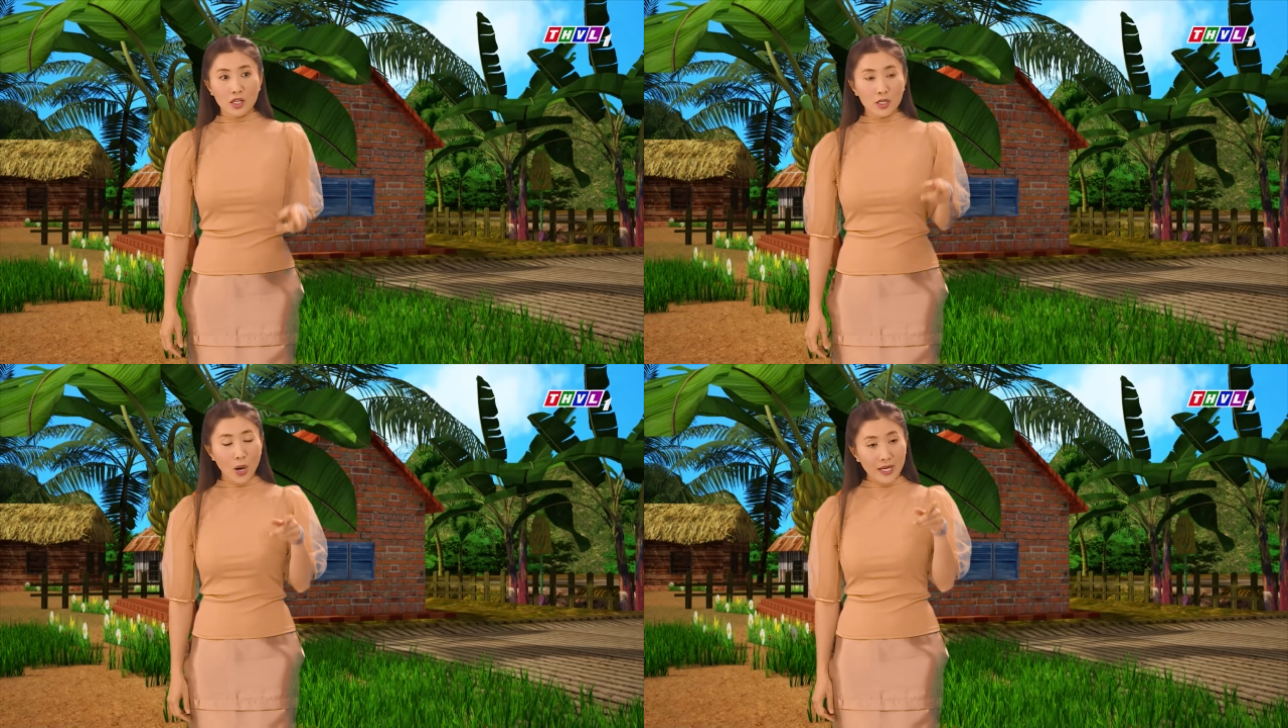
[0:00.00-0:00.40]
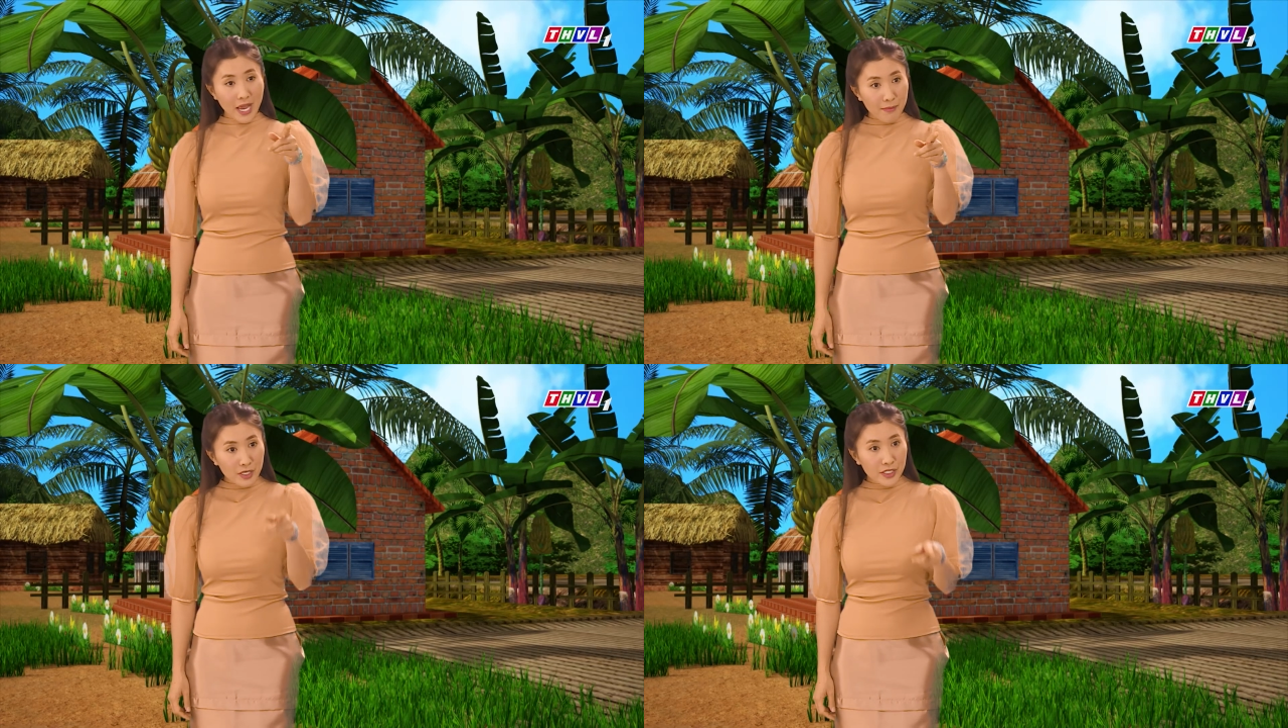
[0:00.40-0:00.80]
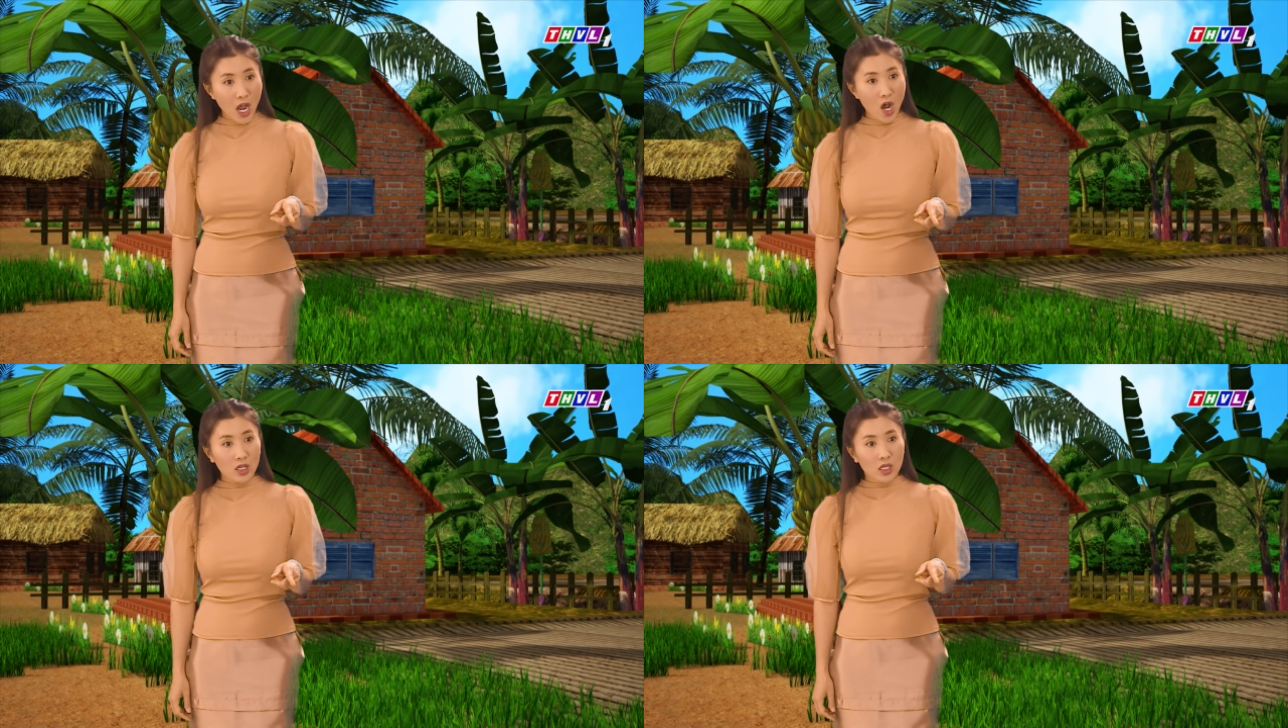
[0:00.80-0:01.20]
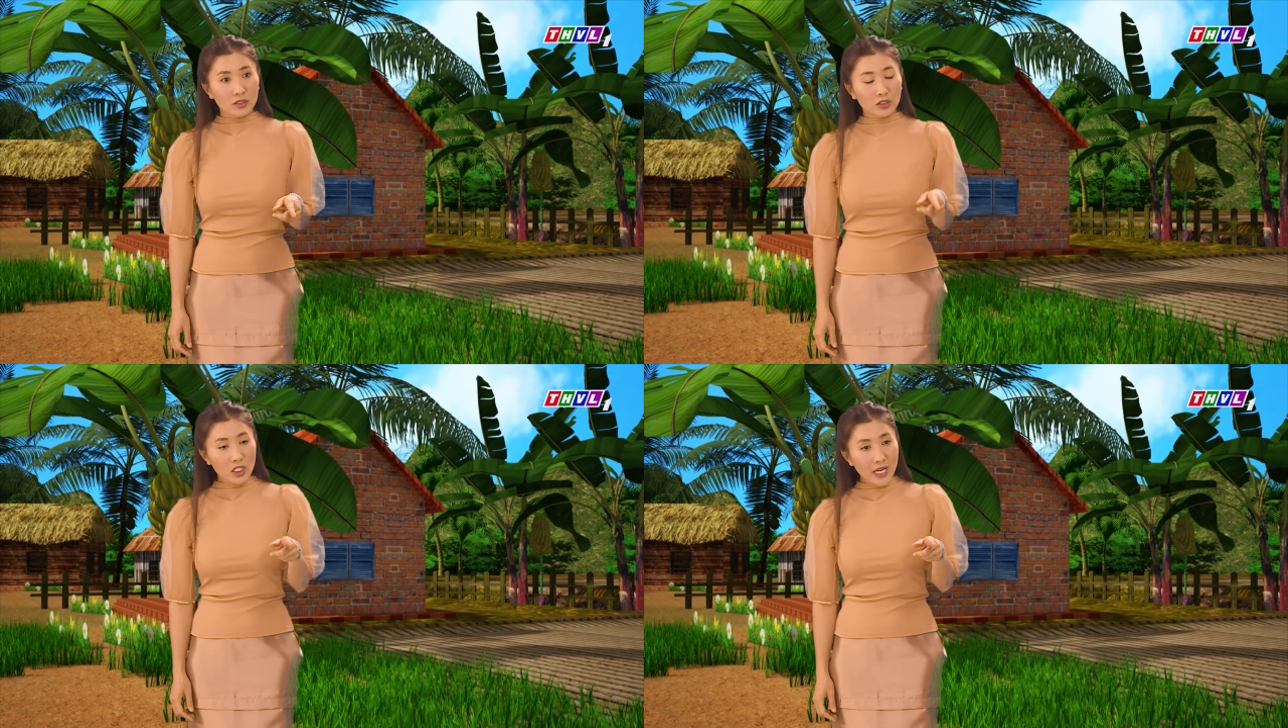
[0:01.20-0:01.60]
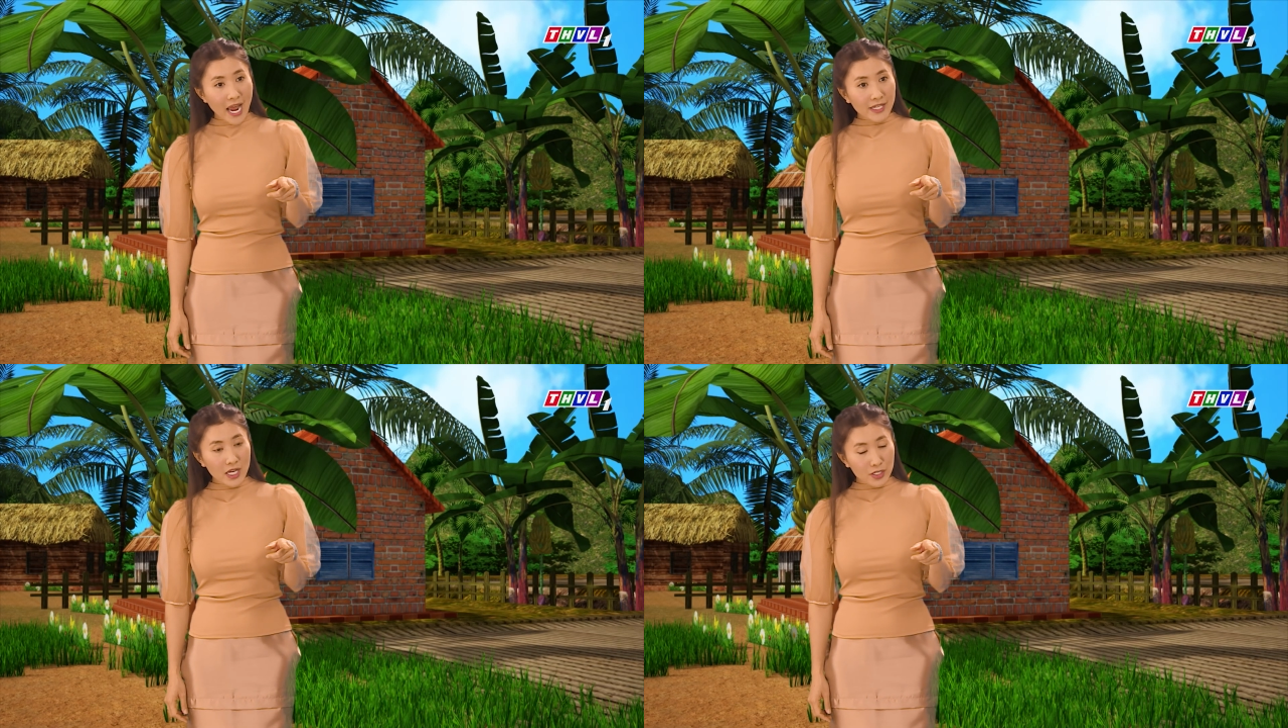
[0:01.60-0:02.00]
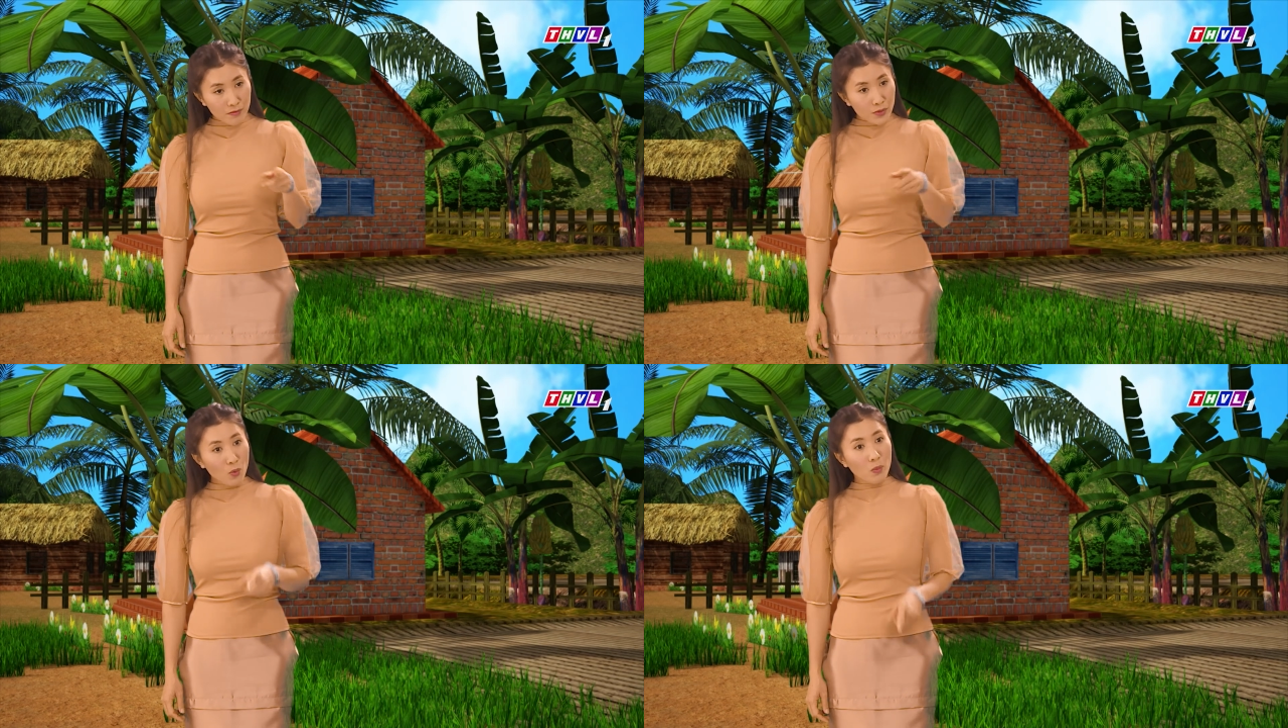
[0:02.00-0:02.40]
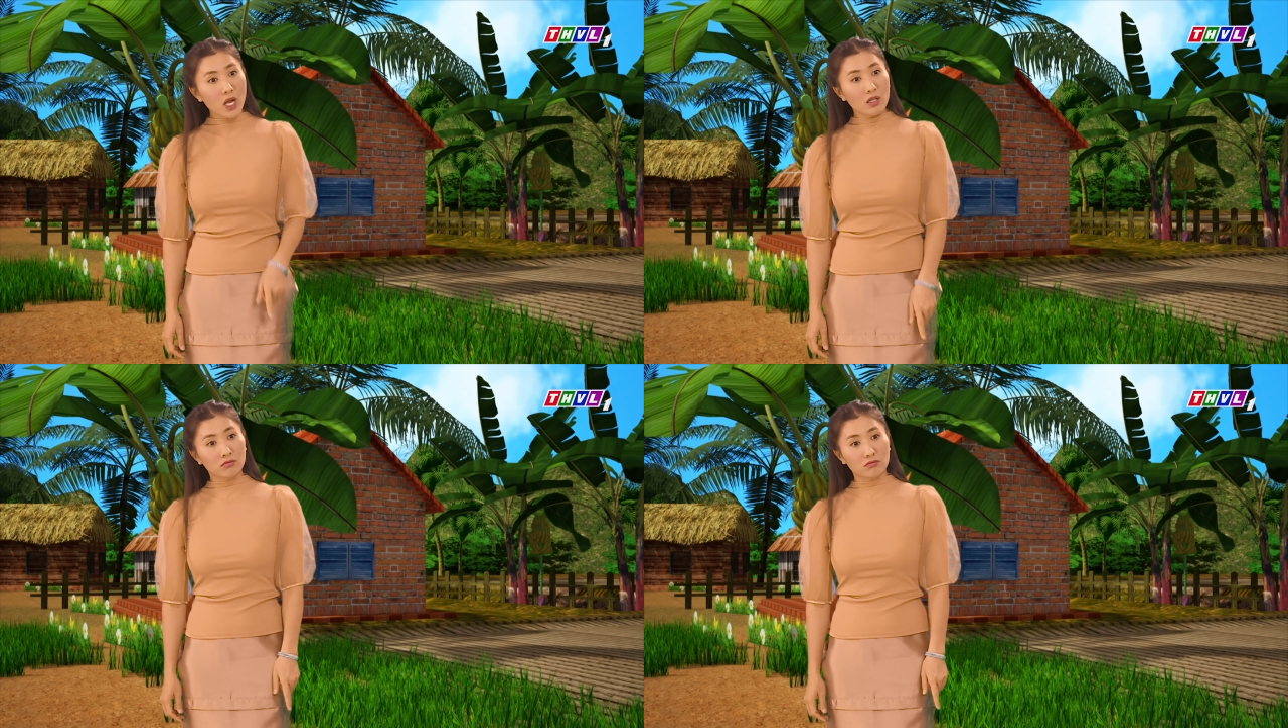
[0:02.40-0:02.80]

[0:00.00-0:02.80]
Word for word: Y hoa nhà bị nhọt Đừng có gãi nha nhiễm trùng á